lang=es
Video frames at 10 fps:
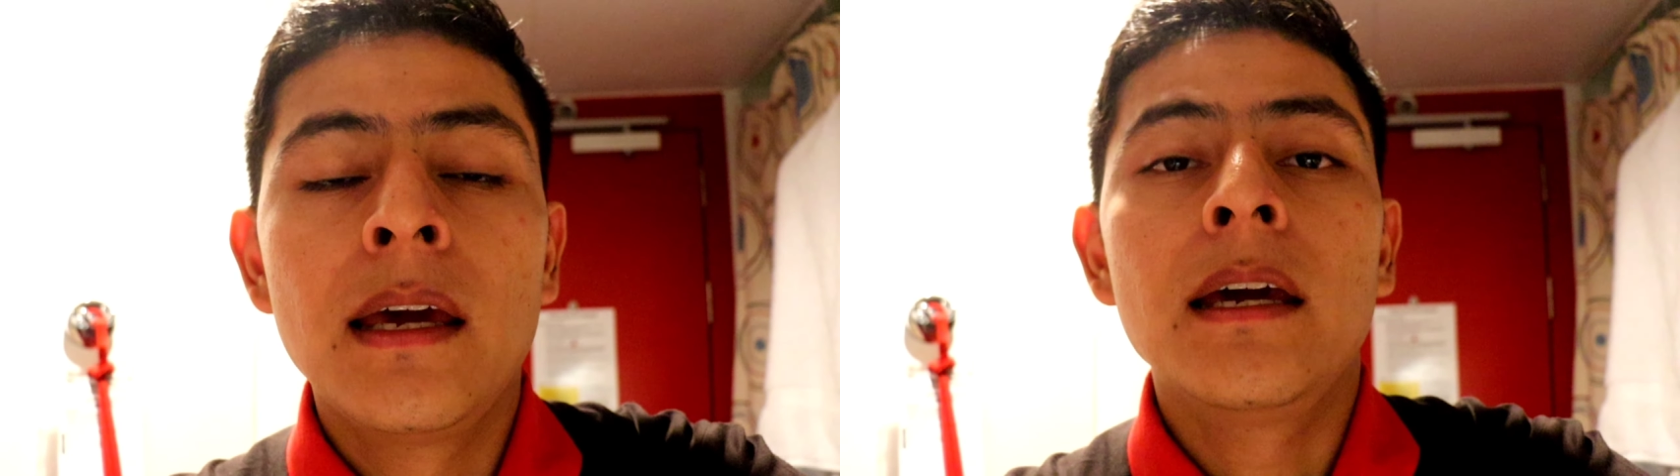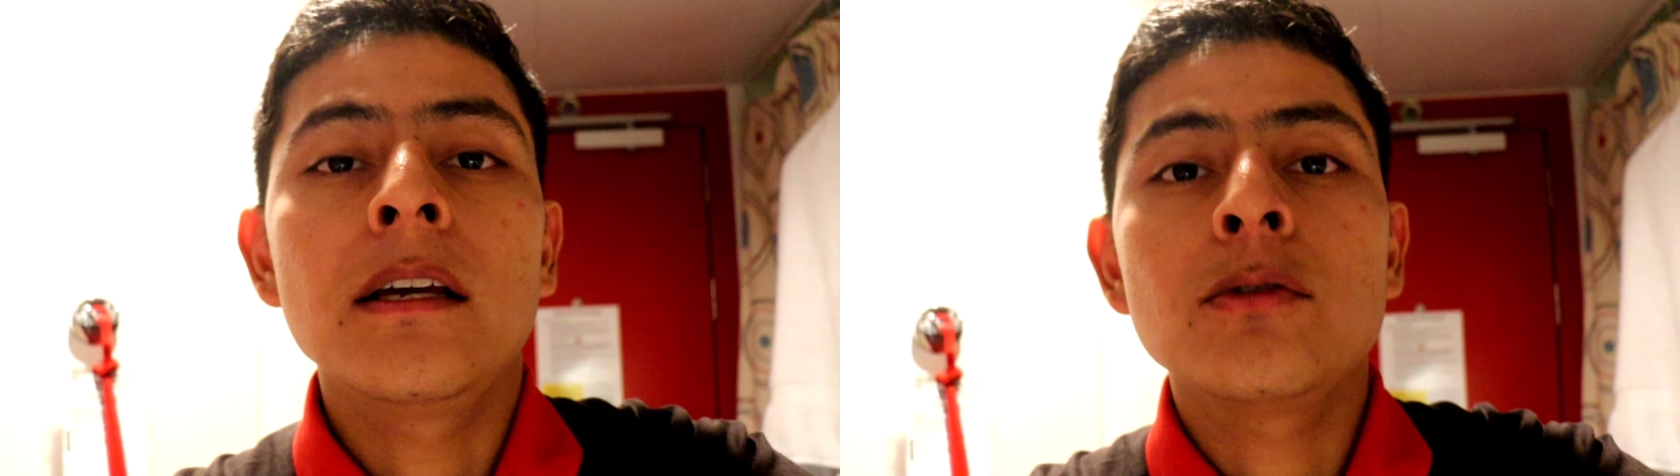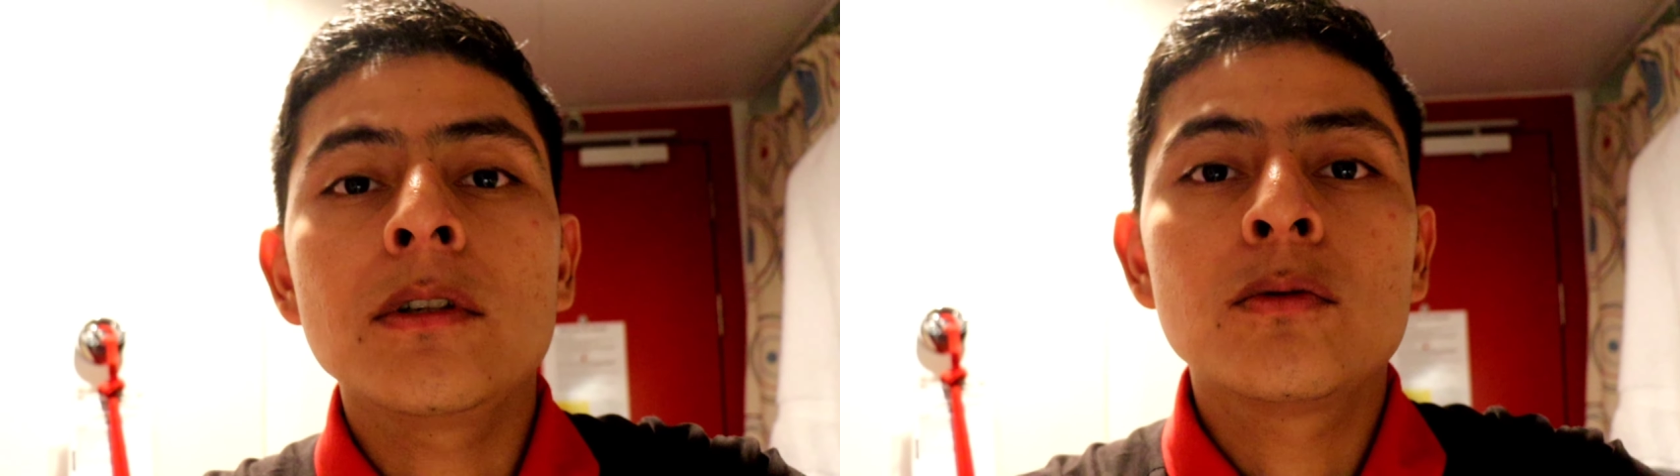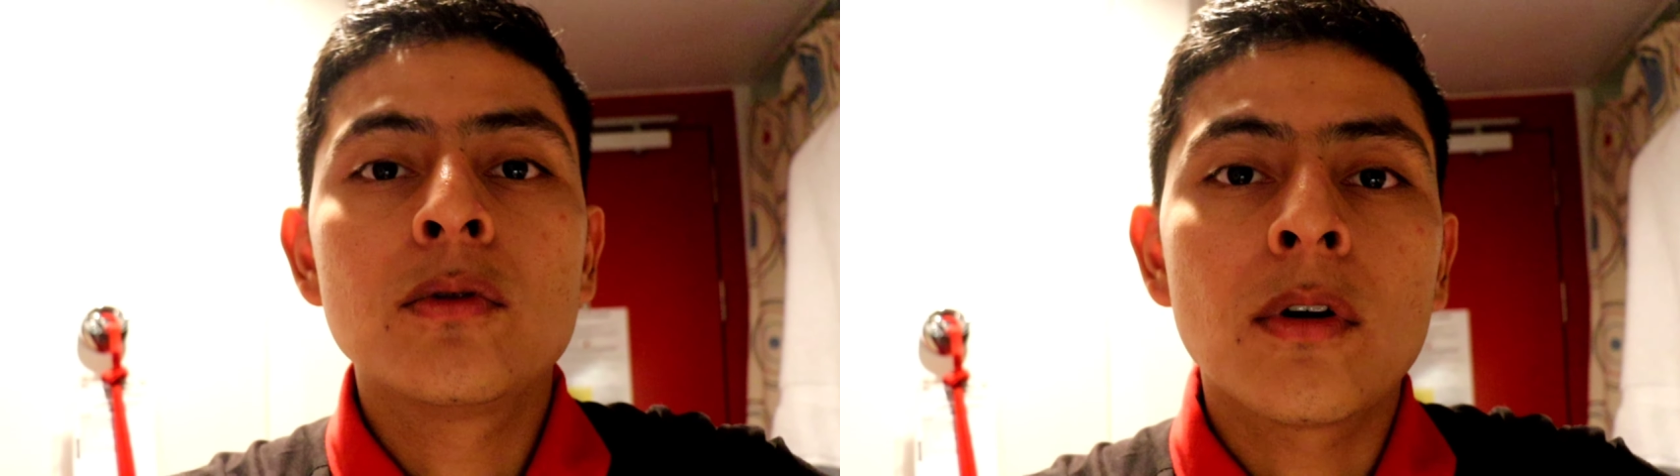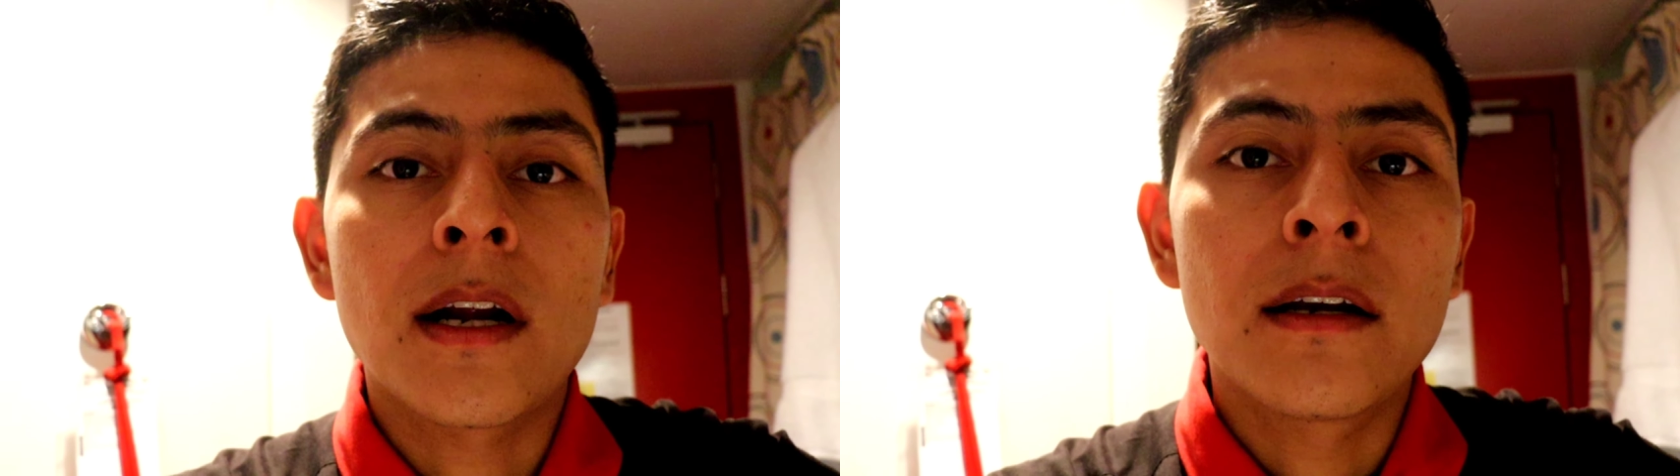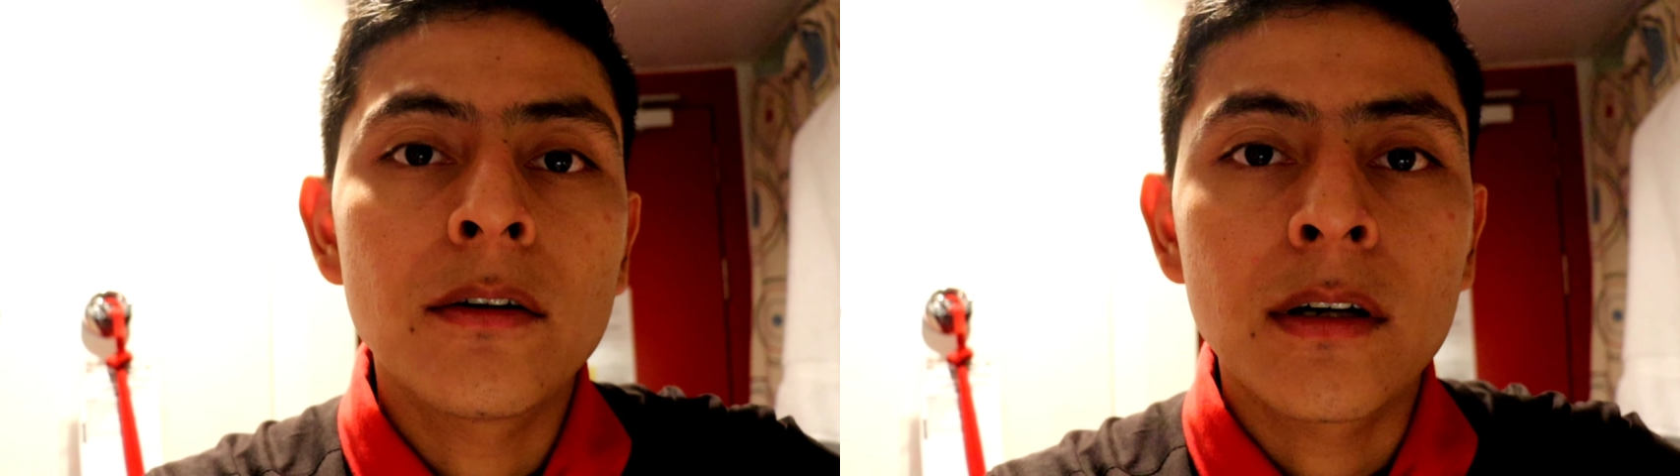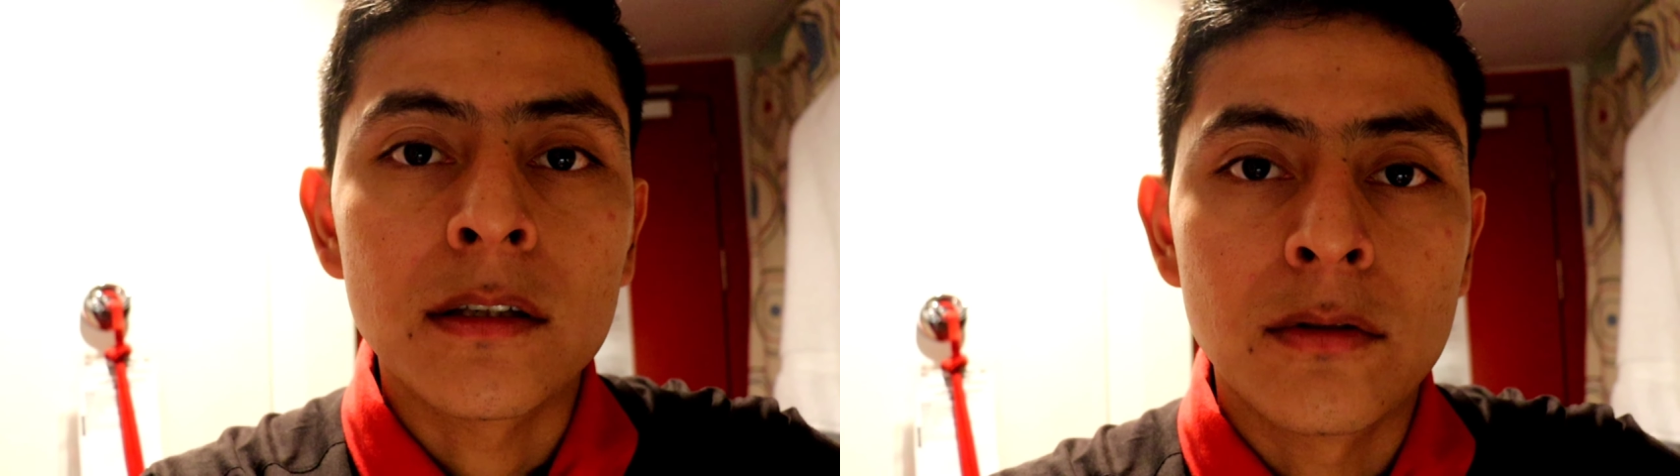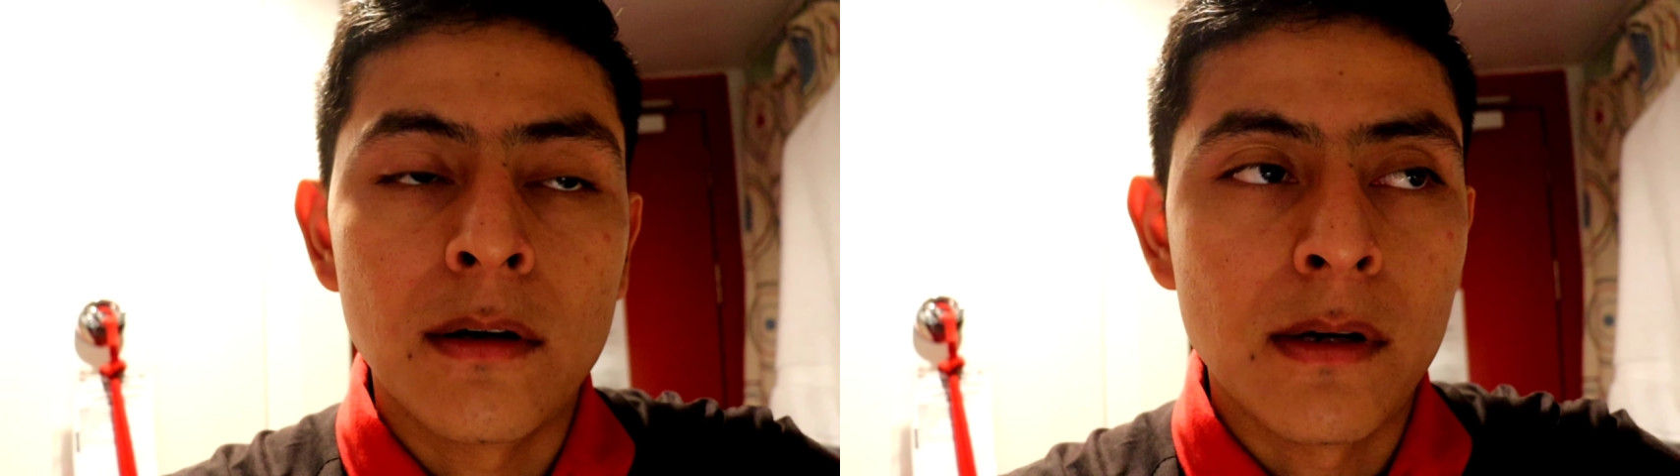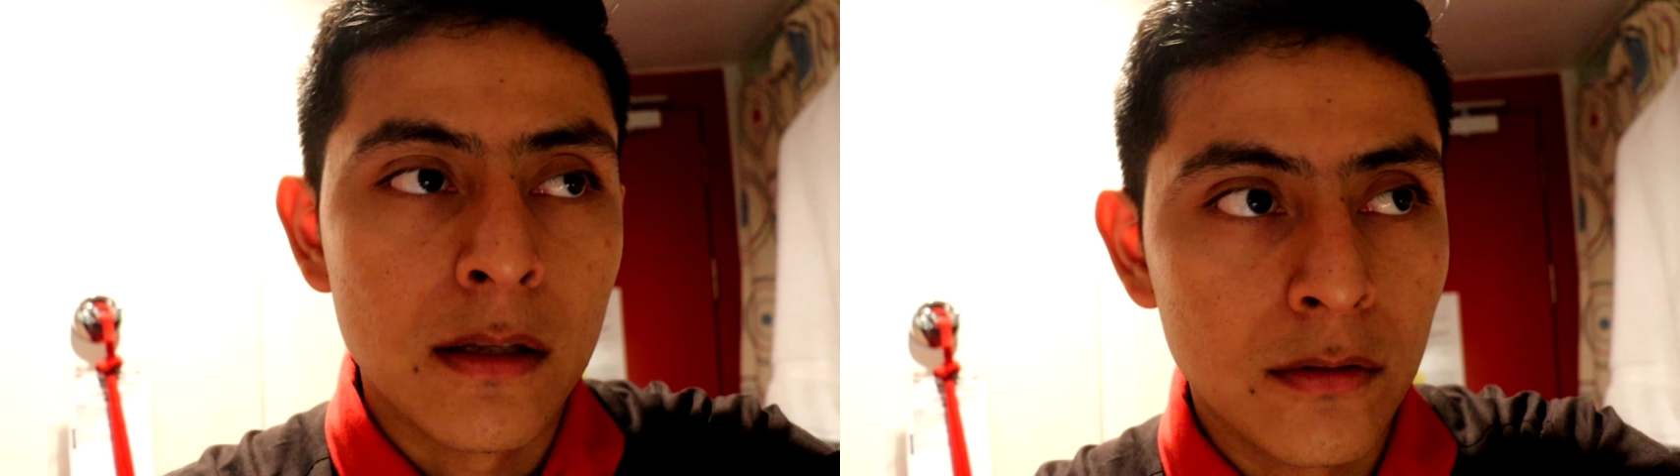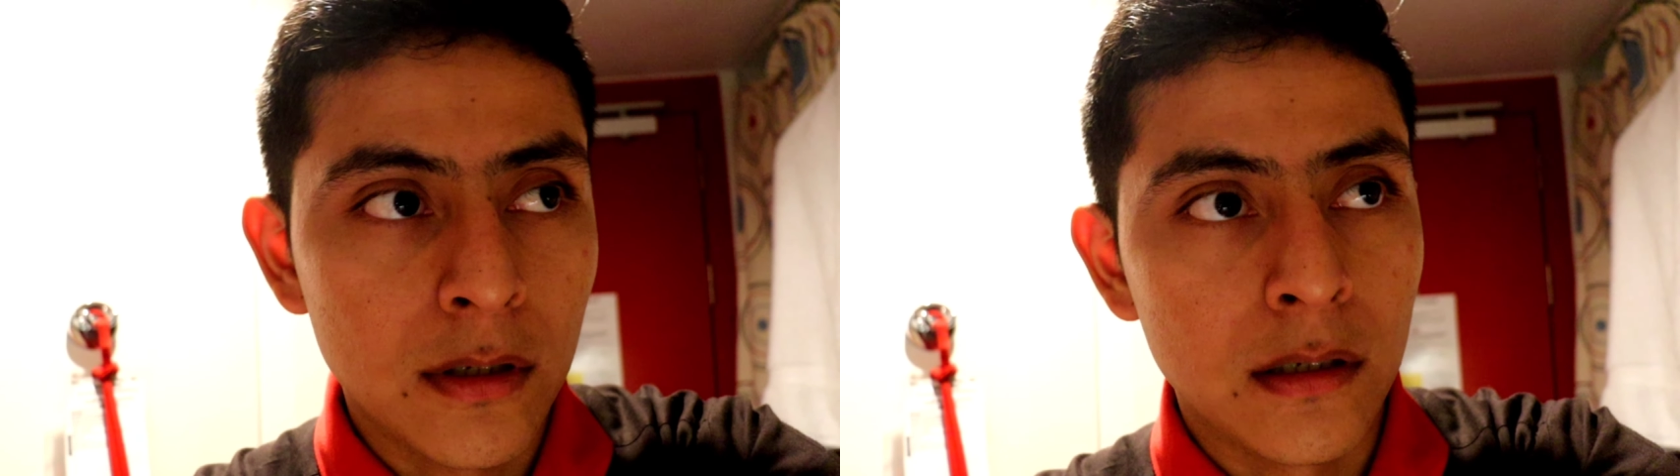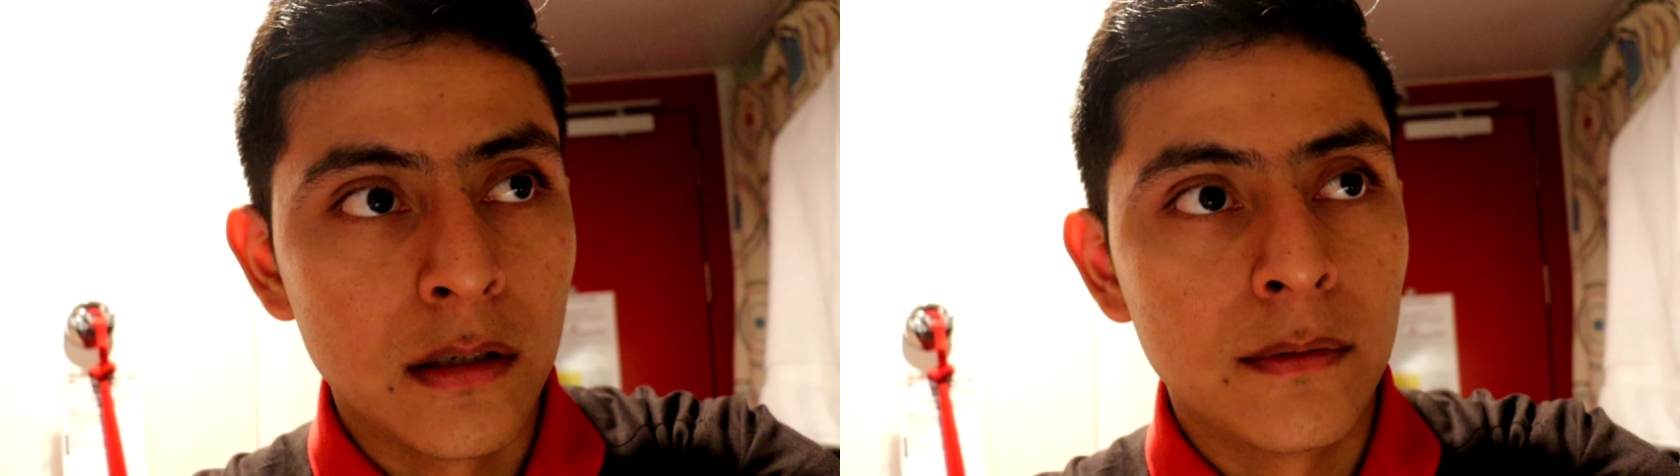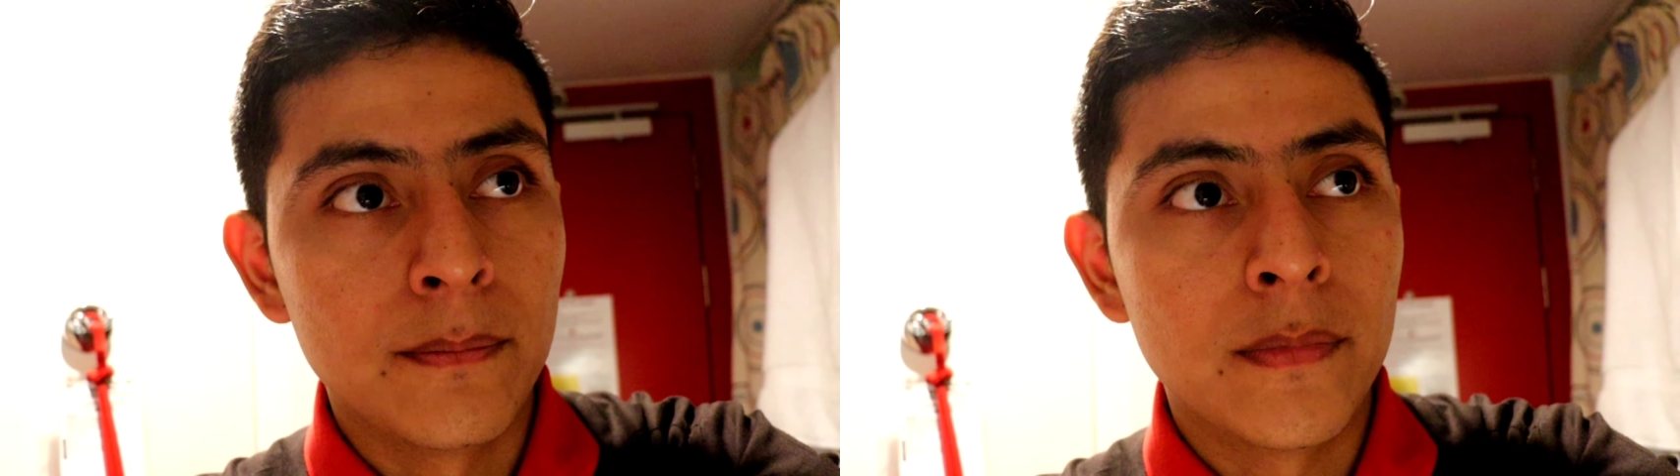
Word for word: Eso es un horario que estoy hablando que,